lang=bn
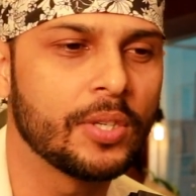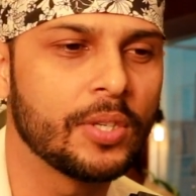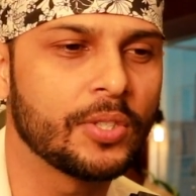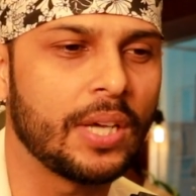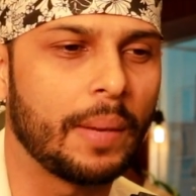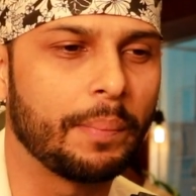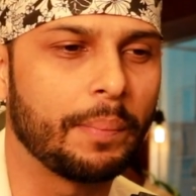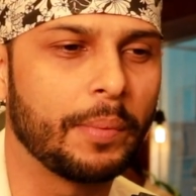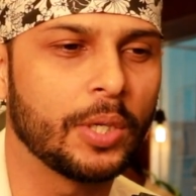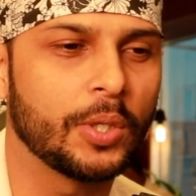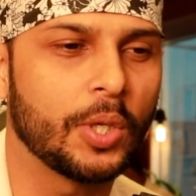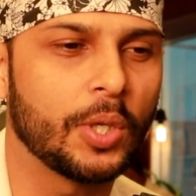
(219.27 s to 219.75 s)
সো
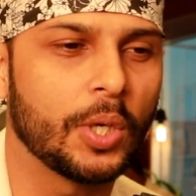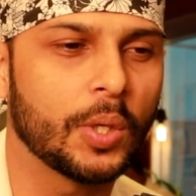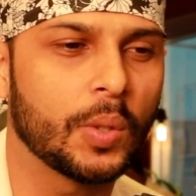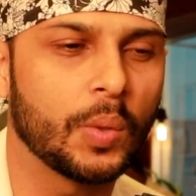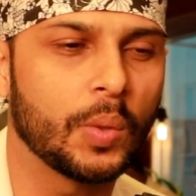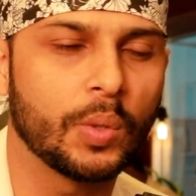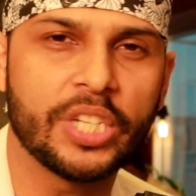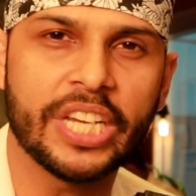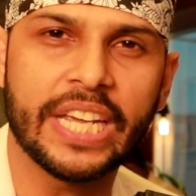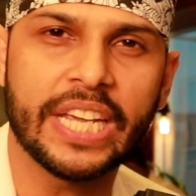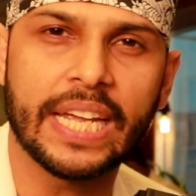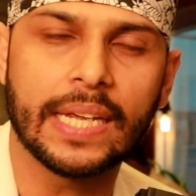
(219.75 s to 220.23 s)
আপনি হয়তো অনেক
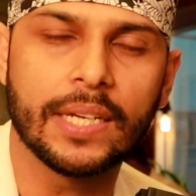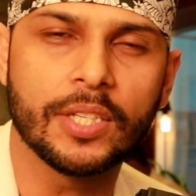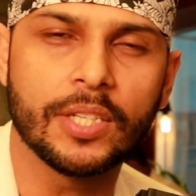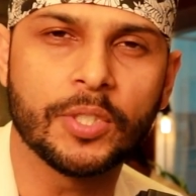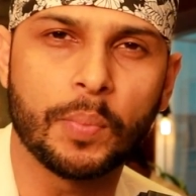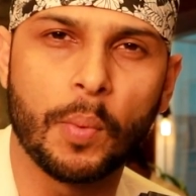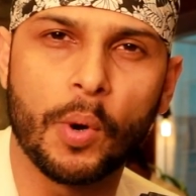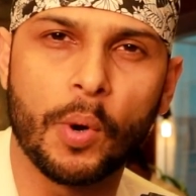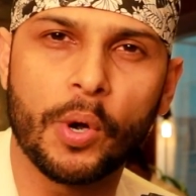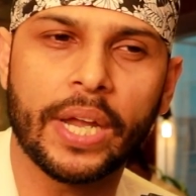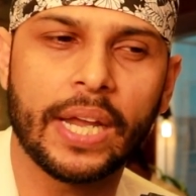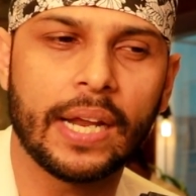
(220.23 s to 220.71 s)
কোচিংয়ে গিয়ে
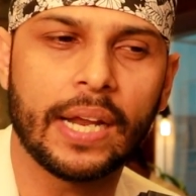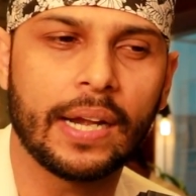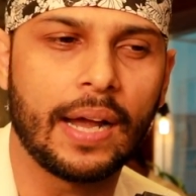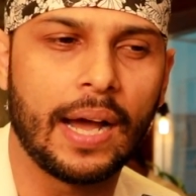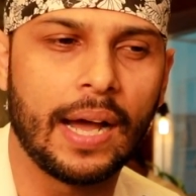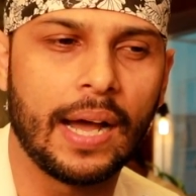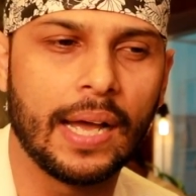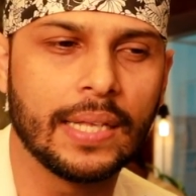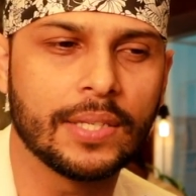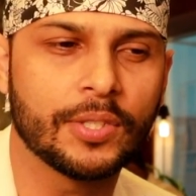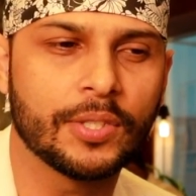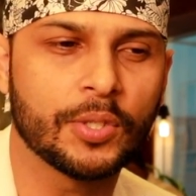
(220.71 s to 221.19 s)
স্পোকেন
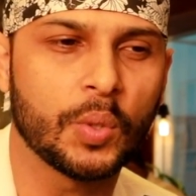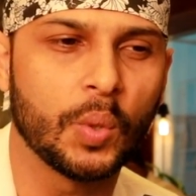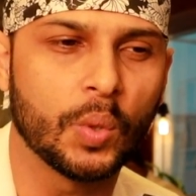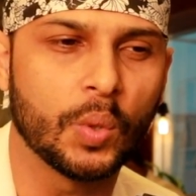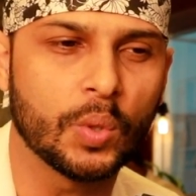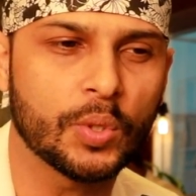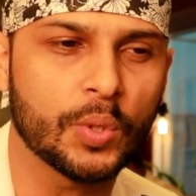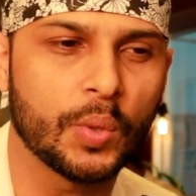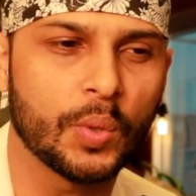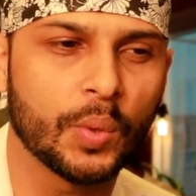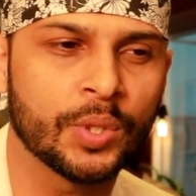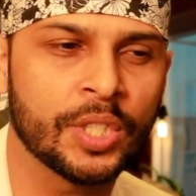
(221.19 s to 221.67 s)
আইএলস
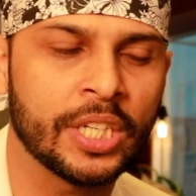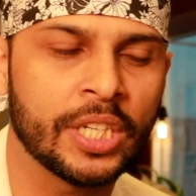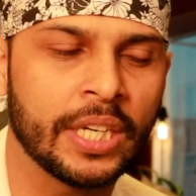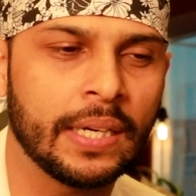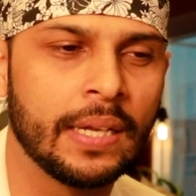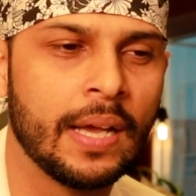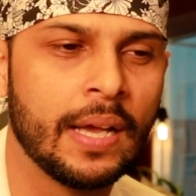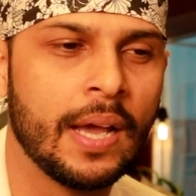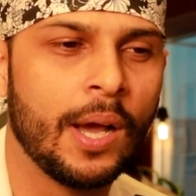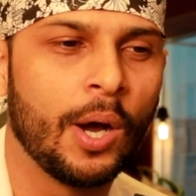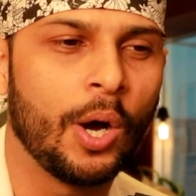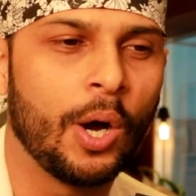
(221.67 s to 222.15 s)
কোর্স করছেন
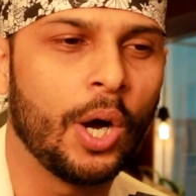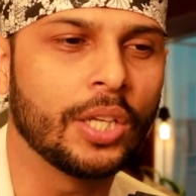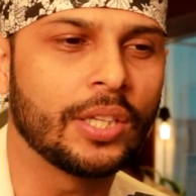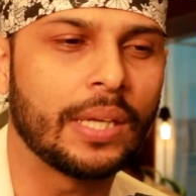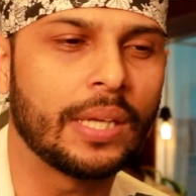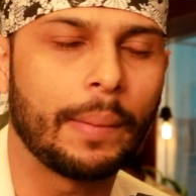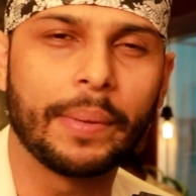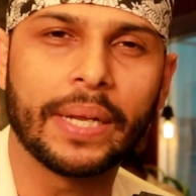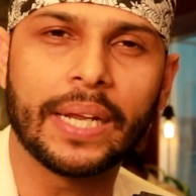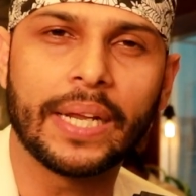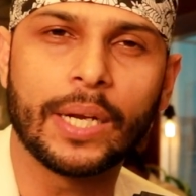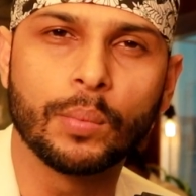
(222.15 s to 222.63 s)

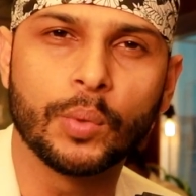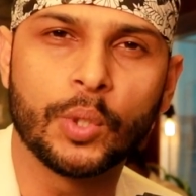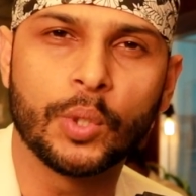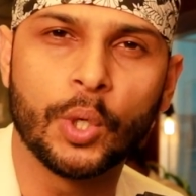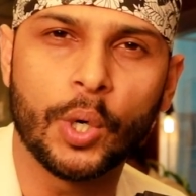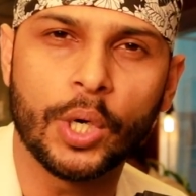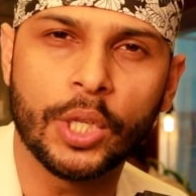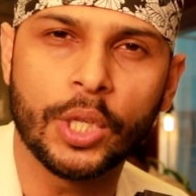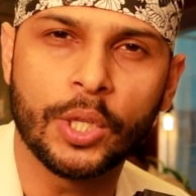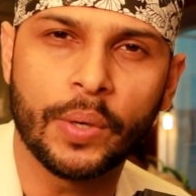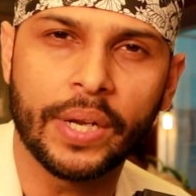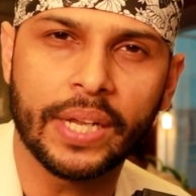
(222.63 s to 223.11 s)
হয়তো আপনাকে
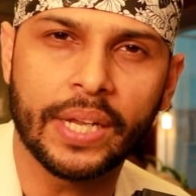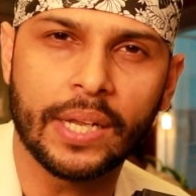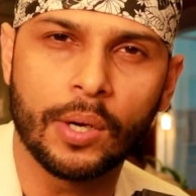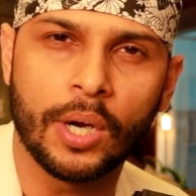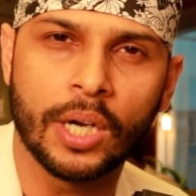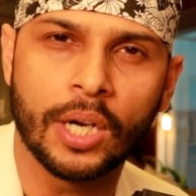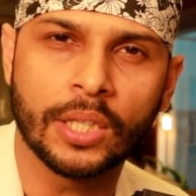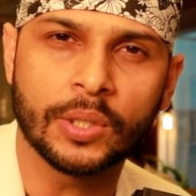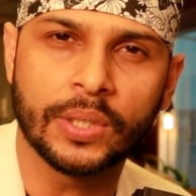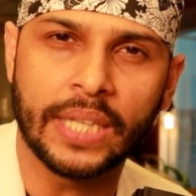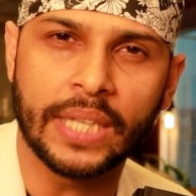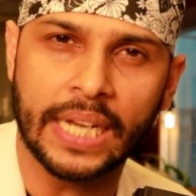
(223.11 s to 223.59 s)
ধরে ধরে কেউ
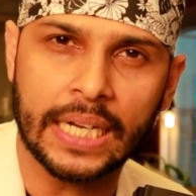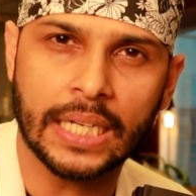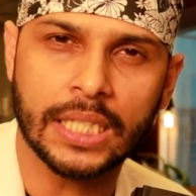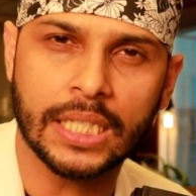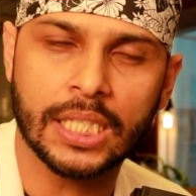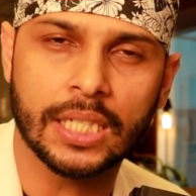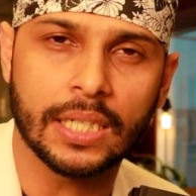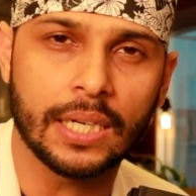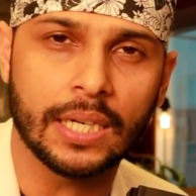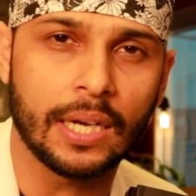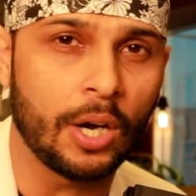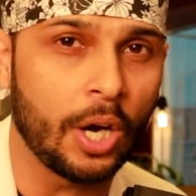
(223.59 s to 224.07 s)
হয়তো
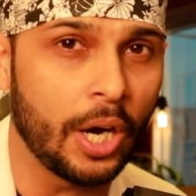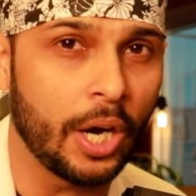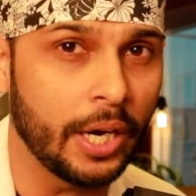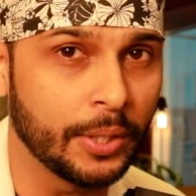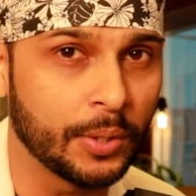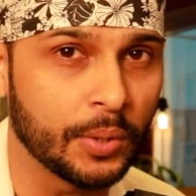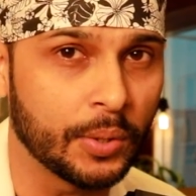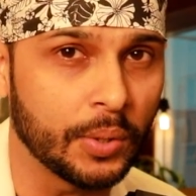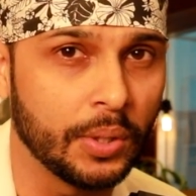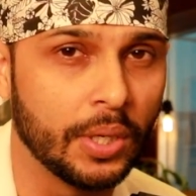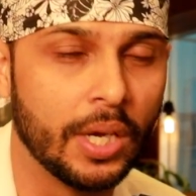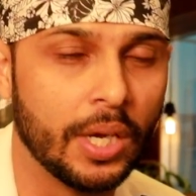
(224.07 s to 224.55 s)
দেখাচ্ছে না
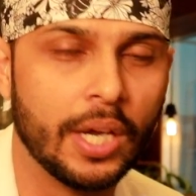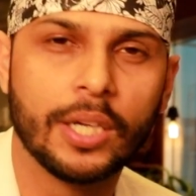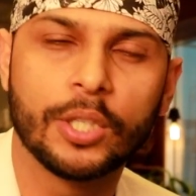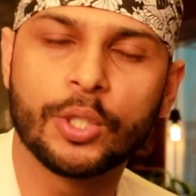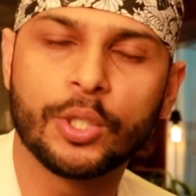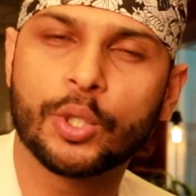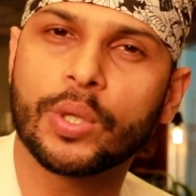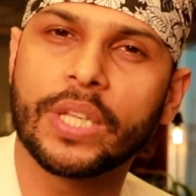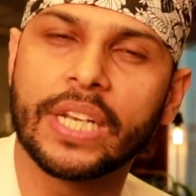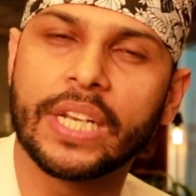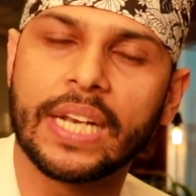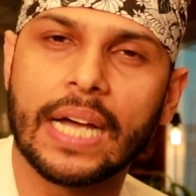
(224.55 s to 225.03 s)
হয়তো
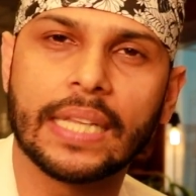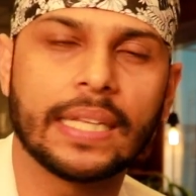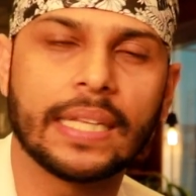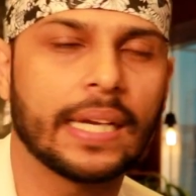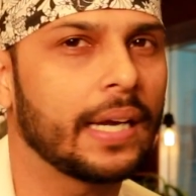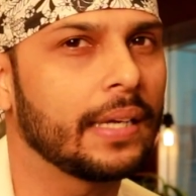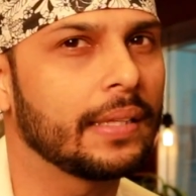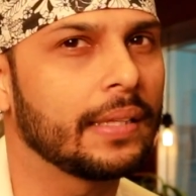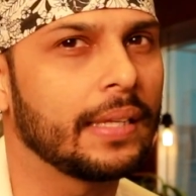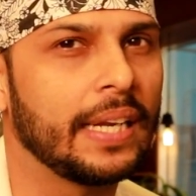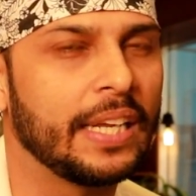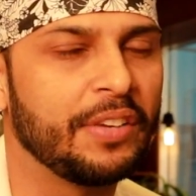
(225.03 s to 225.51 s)
যদি না
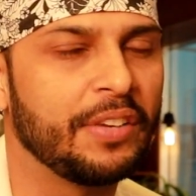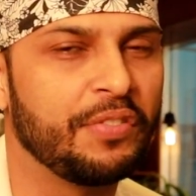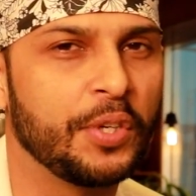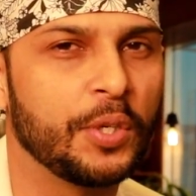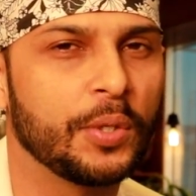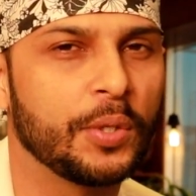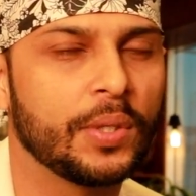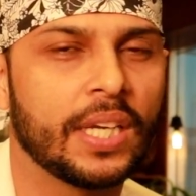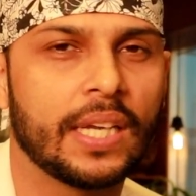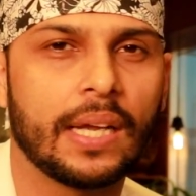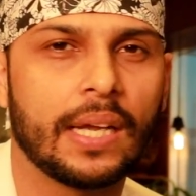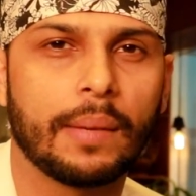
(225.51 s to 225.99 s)
দেখায় তাহলে এই
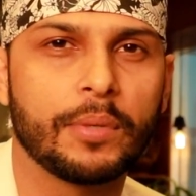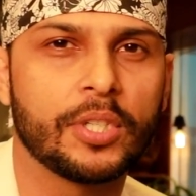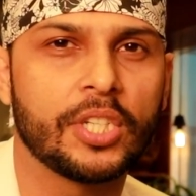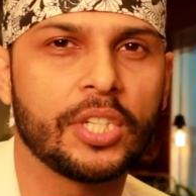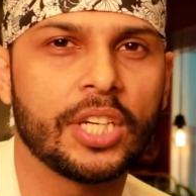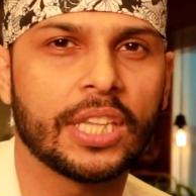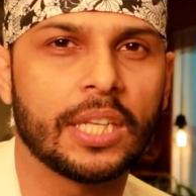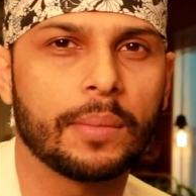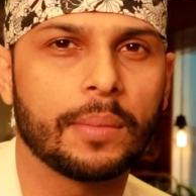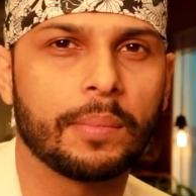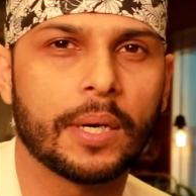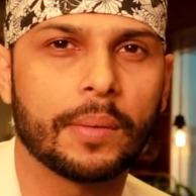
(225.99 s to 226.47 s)
ভিডিও থেকে আপনি
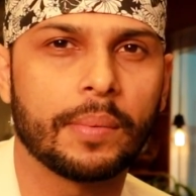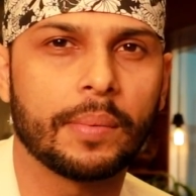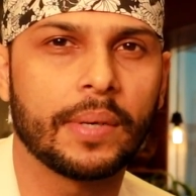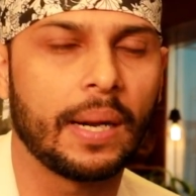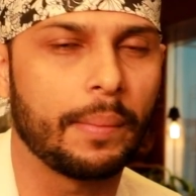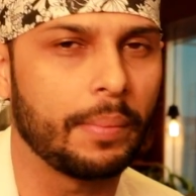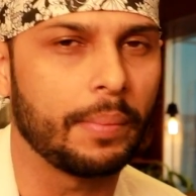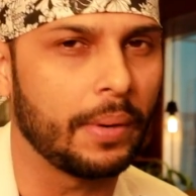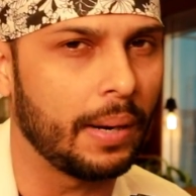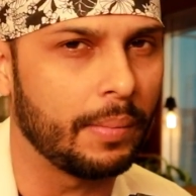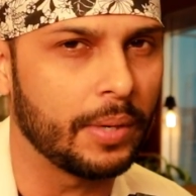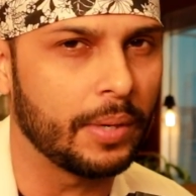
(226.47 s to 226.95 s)
শিখতে পারবেন
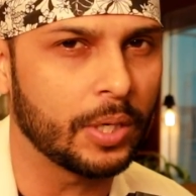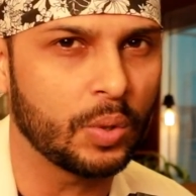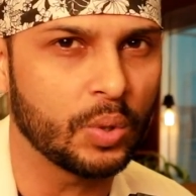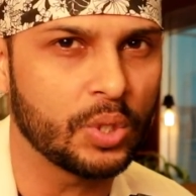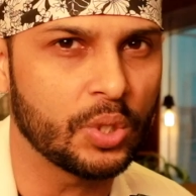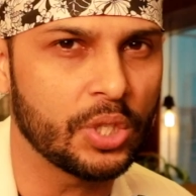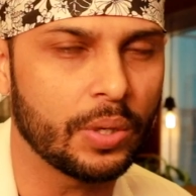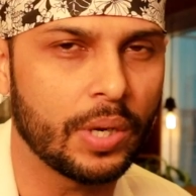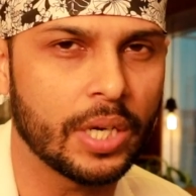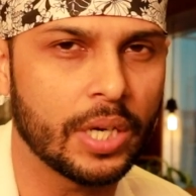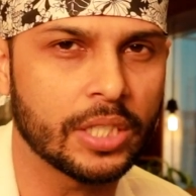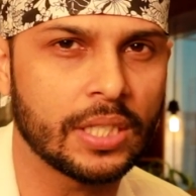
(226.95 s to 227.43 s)
আপনার আমার
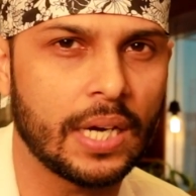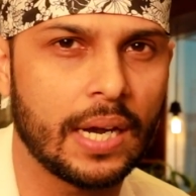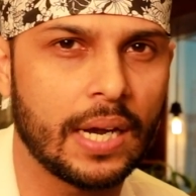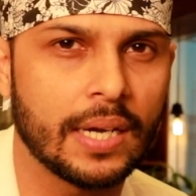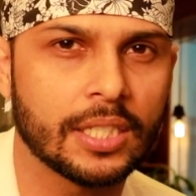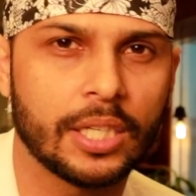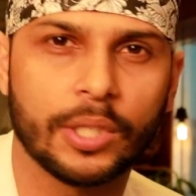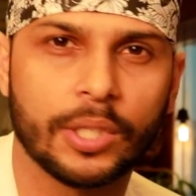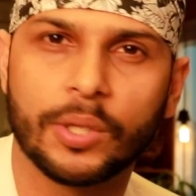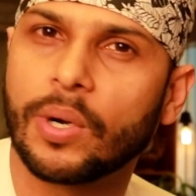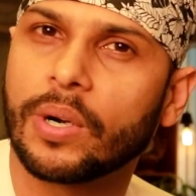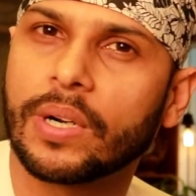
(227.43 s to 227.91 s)
কোচিং
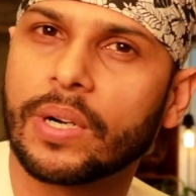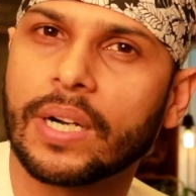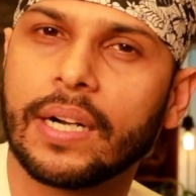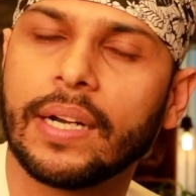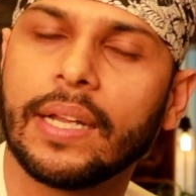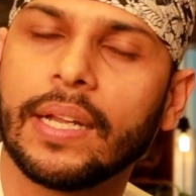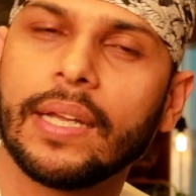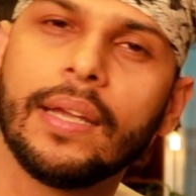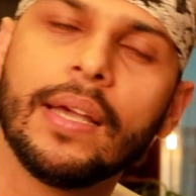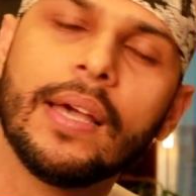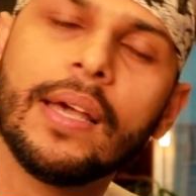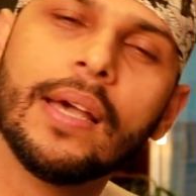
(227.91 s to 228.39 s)
আসার দরকার
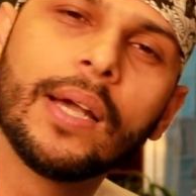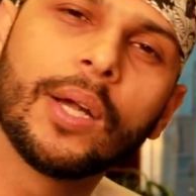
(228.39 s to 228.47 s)
নেই